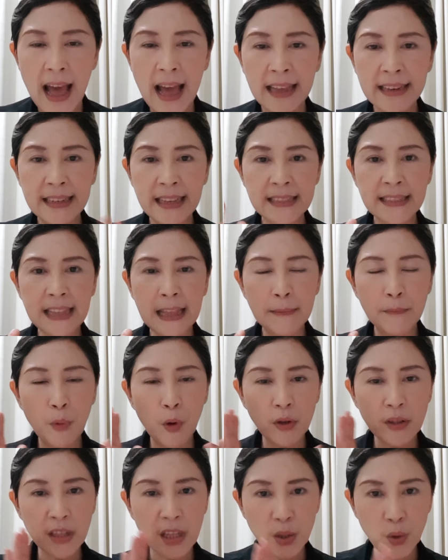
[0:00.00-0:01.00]
ada
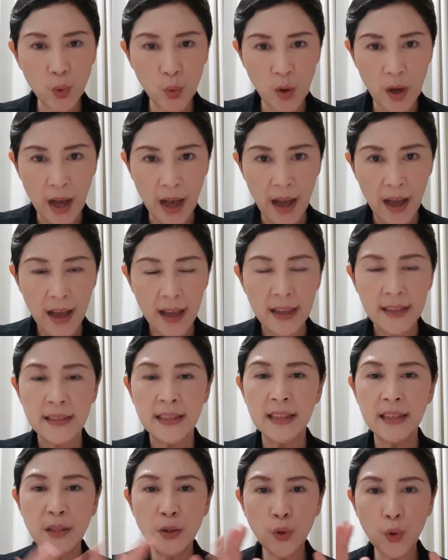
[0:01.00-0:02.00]
sunblocknya juga
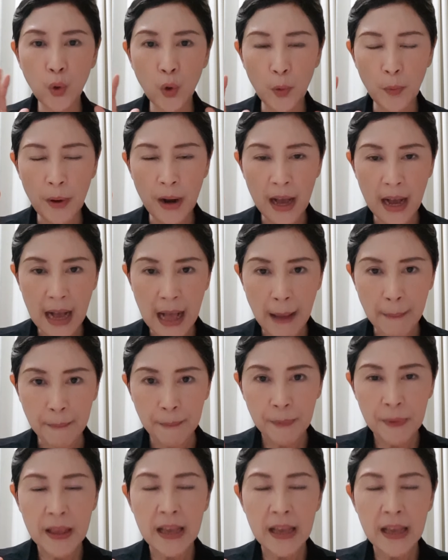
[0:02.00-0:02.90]
jadi cukup lengkap